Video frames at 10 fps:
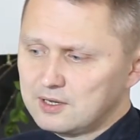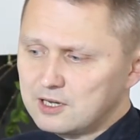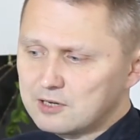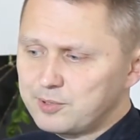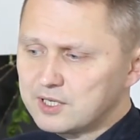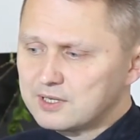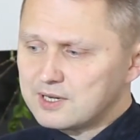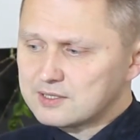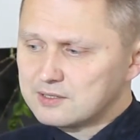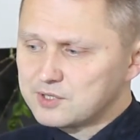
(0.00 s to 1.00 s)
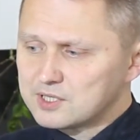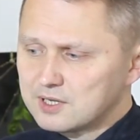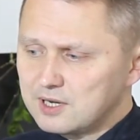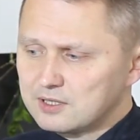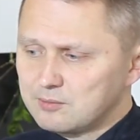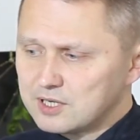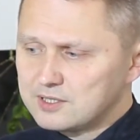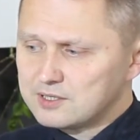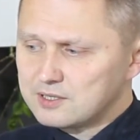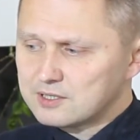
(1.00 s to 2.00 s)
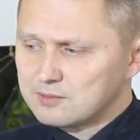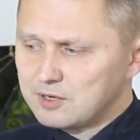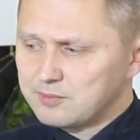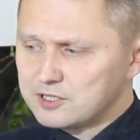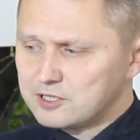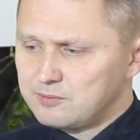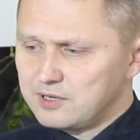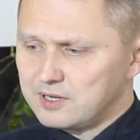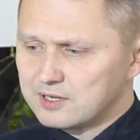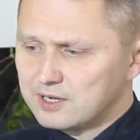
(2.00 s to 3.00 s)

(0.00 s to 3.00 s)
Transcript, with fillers: как прекрасна и высока добродетель сама по себе,